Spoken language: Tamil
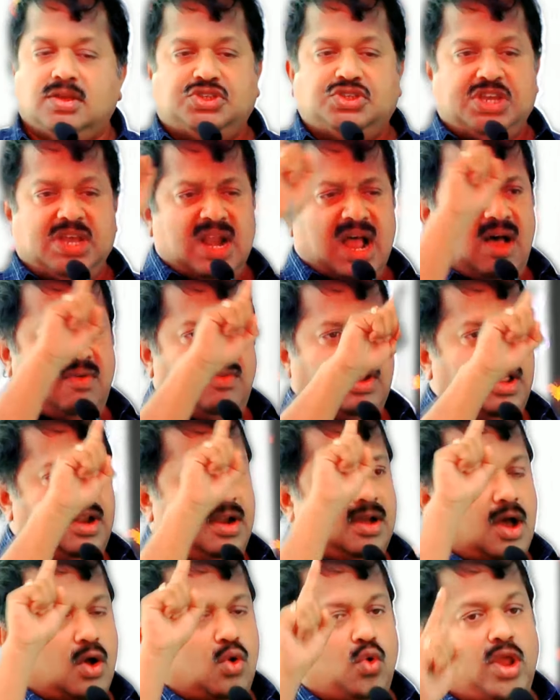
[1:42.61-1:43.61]
சீனாவில்
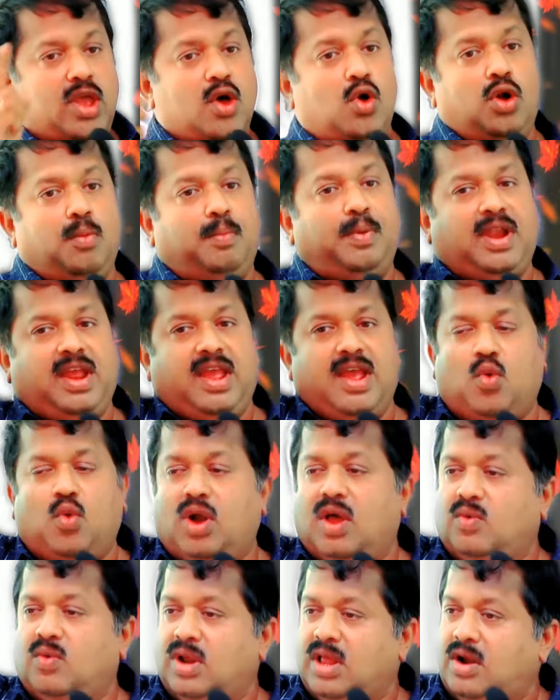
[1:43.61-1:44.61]
இருக்கக்கூடிய ஒரு பெரிய
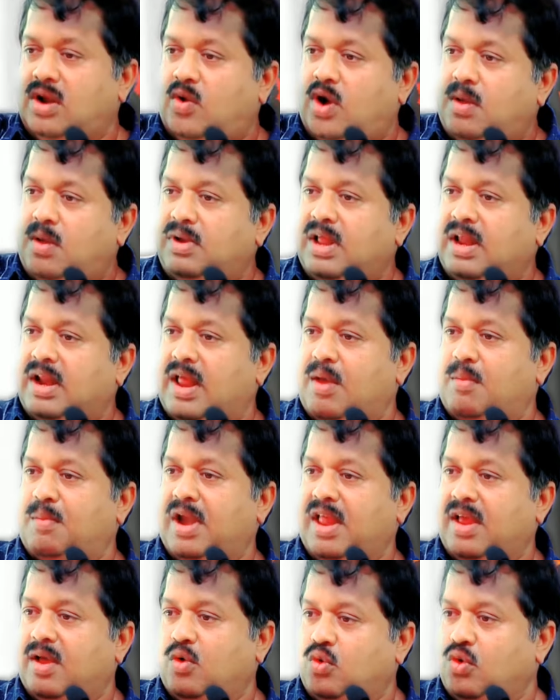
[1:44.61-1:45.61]
உணவு நிறுவனம் நிர்ணயம்
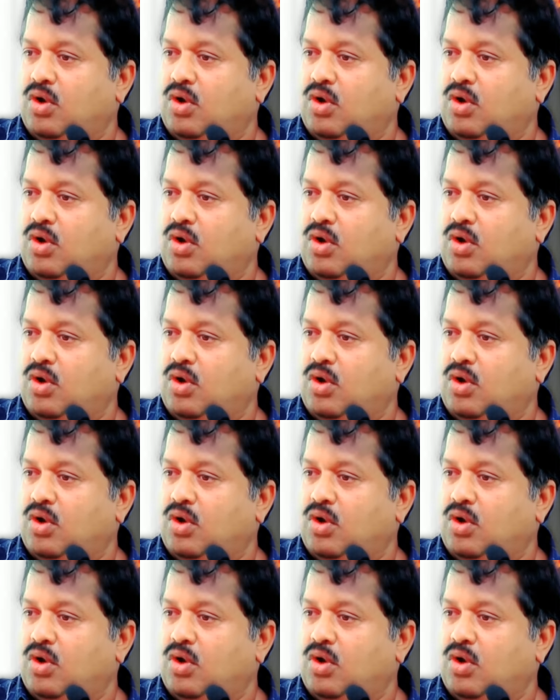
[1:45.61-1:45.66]
பண்ணி